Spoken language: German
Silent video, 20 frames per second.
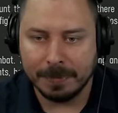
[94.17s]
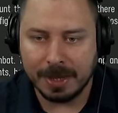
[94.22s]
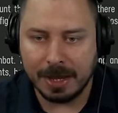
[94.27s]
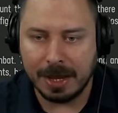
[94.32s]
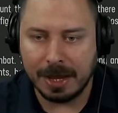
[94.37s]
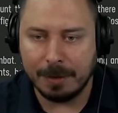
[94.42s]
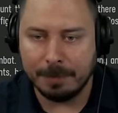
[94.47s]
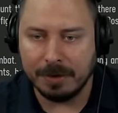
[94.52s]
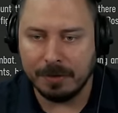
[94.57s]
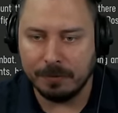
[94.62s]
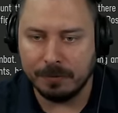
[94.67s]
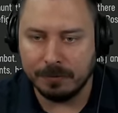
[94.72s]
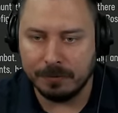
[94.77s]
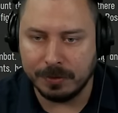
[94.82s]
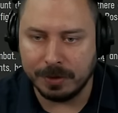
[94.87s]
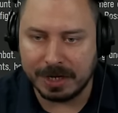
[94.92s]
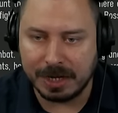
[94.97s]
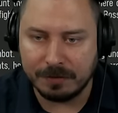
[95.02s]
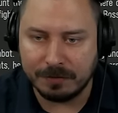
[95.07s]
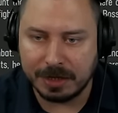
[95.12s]
Um, ähm,
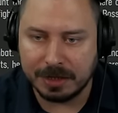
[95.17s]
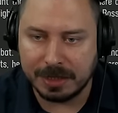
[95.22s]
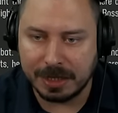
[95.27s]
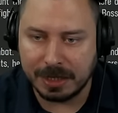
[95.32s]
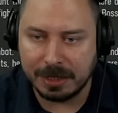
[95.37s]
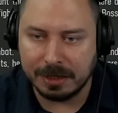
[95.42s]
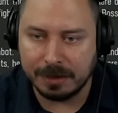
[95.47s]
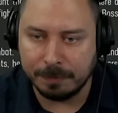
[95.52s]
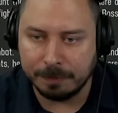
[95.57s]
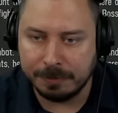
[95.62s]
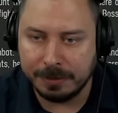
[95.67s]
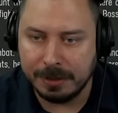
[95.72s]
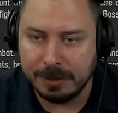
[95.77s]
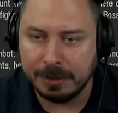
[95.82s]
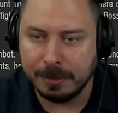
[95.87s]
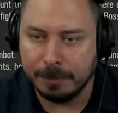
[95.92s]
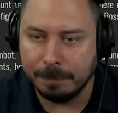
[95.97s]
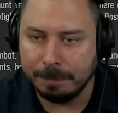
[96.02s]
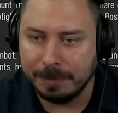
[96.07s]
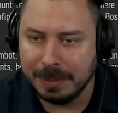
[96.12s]
whatever they
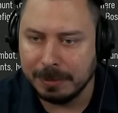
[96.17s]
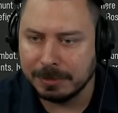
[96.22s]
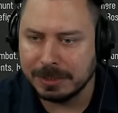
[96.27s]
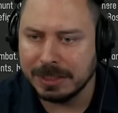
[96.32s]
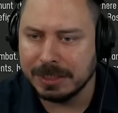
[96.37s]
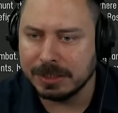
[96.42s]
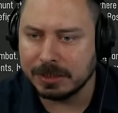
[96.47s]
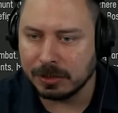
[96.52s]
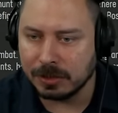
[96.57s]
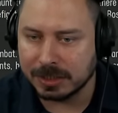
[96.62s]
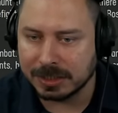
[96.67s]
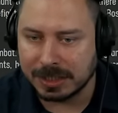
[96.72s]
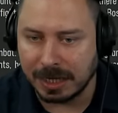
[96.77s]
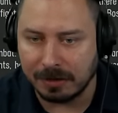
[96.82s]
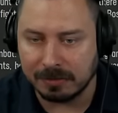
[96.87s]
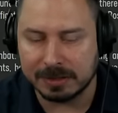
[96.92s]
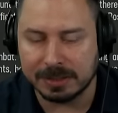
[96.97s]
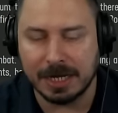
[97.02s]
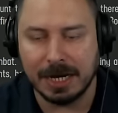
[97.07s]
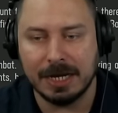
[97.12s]
be PMCs or
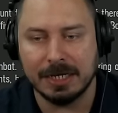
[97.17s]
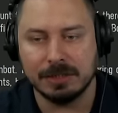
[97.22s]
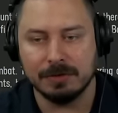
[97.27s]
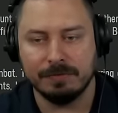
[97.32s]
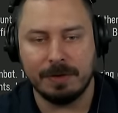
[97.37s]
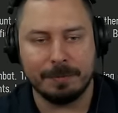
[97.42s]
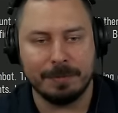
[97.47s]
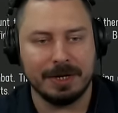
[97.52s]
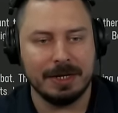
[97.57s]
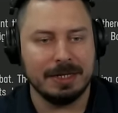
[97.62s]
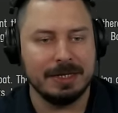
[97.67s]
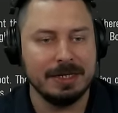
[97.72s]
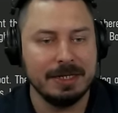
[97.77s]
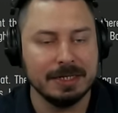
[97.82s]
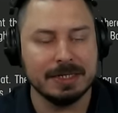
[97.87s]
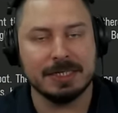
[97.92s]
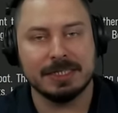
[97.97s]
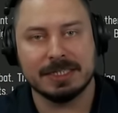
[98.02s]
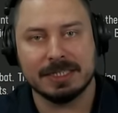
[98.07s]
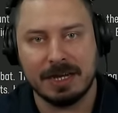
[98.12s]
Scavs. Also, wenn man
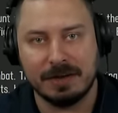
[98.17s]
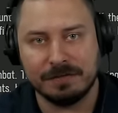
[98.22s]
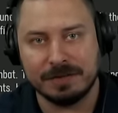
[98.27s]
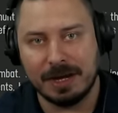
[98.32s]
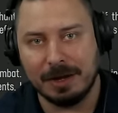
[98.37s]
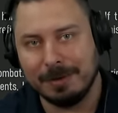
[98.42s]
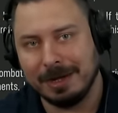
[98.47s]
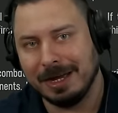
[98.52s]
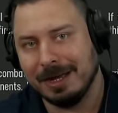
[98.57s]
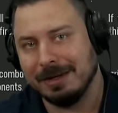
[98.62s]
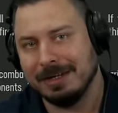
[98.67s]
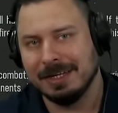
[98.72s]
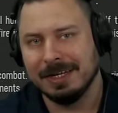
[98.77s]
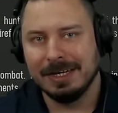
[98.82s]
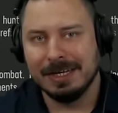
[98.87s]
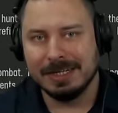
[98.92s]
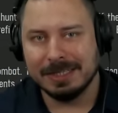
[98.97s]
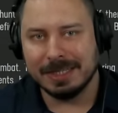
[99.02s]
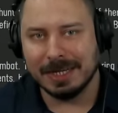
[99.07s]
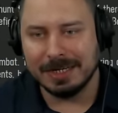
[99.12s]
niedrige Scav-Karma hat,
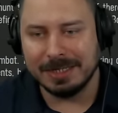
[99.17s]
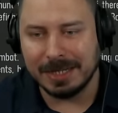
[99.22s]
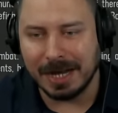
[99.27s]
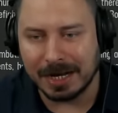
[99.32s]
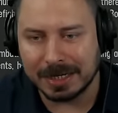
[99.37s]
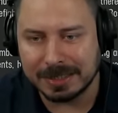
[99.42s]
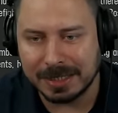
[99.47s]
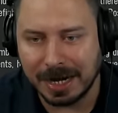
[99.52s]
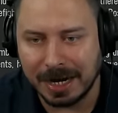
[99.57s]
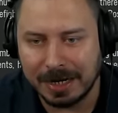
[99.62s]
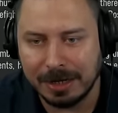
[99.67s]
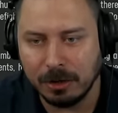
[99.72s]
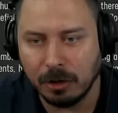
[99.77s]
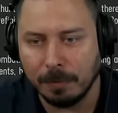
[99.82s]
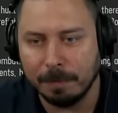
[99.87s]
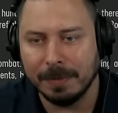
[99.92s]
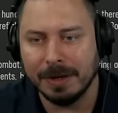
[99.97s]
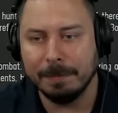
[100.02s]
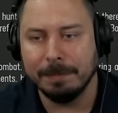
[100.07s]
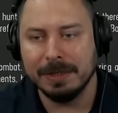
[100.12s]
dann jagt er einen,
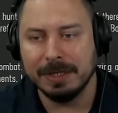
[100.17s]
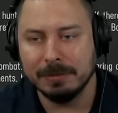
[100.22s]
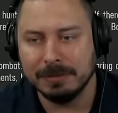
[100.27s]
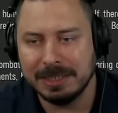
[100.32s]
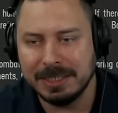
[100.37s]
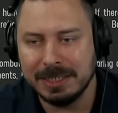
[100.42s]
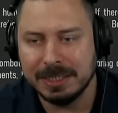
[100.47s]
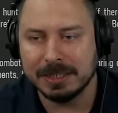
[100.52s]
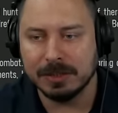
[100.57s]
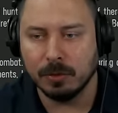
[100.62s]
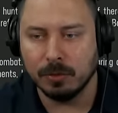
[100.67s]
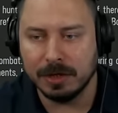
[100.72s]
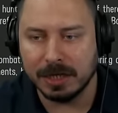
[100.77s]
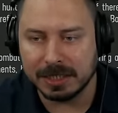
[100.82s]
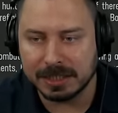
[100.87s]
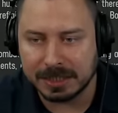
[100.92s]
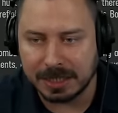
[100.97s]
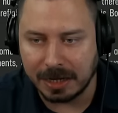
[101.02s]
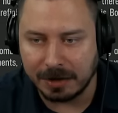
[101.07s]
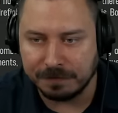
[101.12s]
ob man PMC ist oder
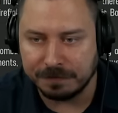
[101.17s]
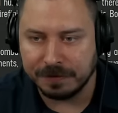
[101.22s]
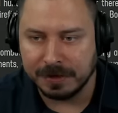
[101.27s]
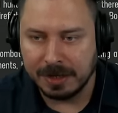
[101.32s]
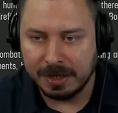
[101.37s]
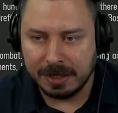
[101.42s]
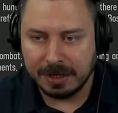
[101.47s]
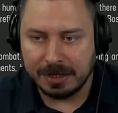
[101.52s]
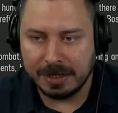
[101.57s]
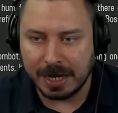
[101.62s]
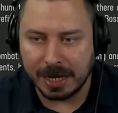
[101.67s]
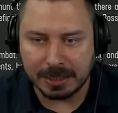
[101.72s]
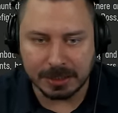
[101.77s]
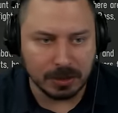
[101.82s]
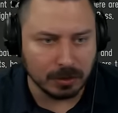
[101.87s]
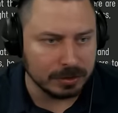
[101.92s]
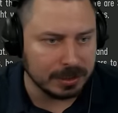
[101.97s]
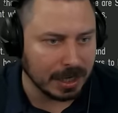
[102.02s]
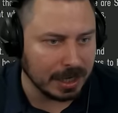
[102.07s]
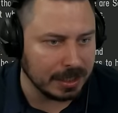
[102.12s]
Scav. He has
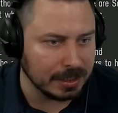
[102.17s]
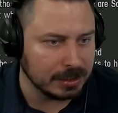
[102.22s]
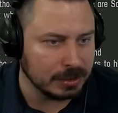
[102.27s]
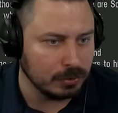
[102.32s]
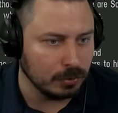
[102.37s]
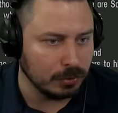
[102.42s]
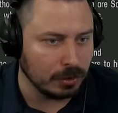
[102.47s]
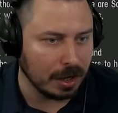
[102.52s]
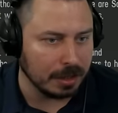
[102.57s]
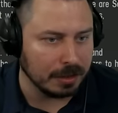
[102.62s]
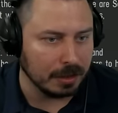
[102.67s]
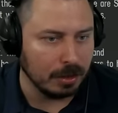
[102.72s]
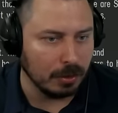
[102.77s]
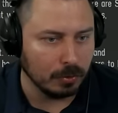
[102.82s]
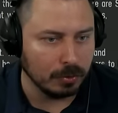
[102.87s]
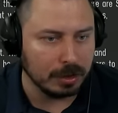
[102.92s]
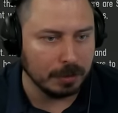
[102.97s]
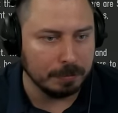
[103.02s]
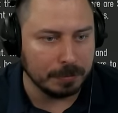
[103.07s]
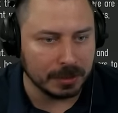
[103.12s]
no ties to other
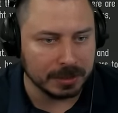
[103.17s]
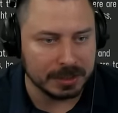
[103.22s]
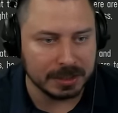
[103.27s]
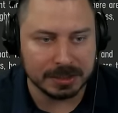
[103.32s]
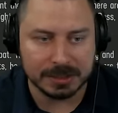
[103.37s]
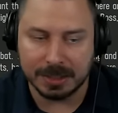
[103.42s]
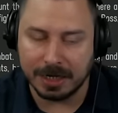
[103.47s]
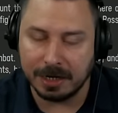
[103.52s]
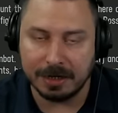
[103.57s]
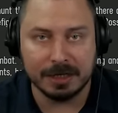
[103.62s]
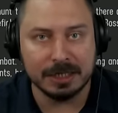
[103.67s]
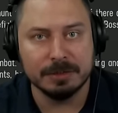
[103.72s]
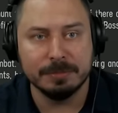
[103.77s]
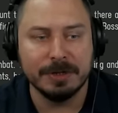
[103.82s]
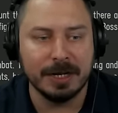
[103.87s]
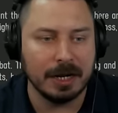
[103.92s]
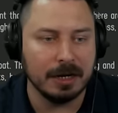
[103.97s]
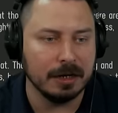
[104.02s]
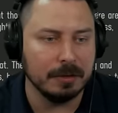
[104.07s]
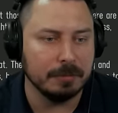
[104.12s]
local bosses. Er hat nichts mit
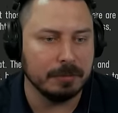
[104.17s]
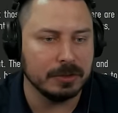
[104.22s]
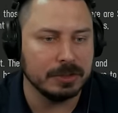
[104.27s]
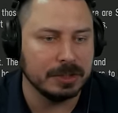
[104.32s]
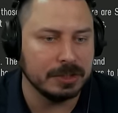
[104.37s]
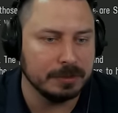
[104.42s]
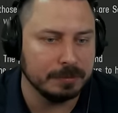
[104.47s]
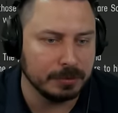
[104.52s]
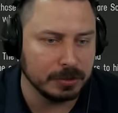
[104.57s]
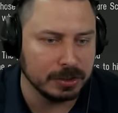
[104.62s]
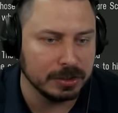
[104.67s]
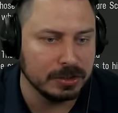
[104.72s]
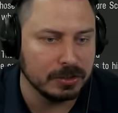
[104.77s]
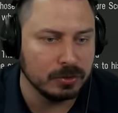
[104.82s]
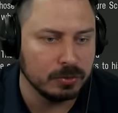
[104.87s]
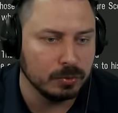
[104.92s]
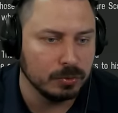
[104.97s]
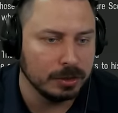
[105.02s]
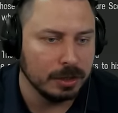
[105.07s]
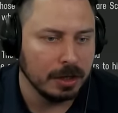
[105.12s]
anderen Bosse, Bossen zu
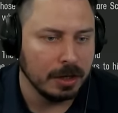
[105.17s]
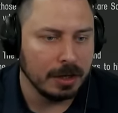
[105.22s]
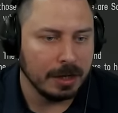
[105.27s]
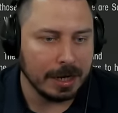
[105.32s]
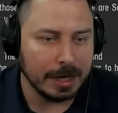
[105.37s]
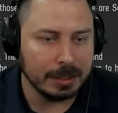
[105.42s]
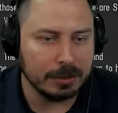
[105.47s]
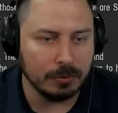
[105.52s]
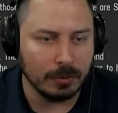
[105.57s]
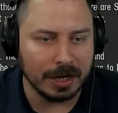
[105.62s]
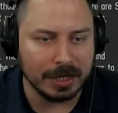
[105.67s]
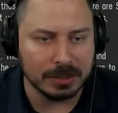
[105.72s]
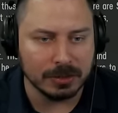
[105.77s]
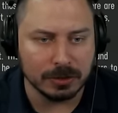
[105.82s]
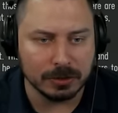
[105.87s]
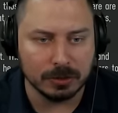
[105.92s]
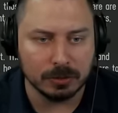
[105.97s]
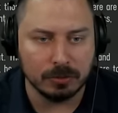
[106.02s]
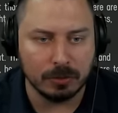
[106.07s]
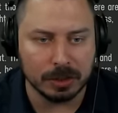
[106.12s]
tun. And tries
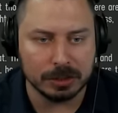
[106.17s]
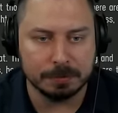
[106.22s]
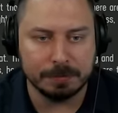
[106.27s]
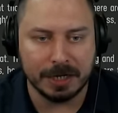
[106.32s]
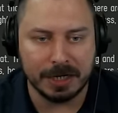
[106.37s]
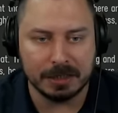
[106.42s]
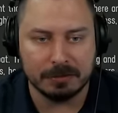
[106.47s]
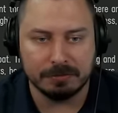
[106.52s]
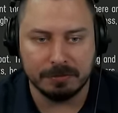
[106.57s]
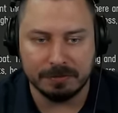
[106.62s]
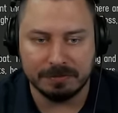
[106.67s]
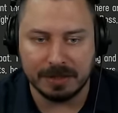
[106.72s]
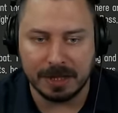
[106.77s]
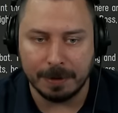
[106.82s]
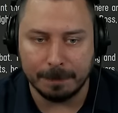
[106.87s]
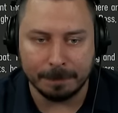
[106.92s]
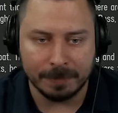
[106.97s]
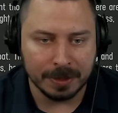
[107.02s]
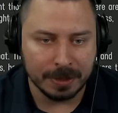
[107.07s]
not to cross paths with them.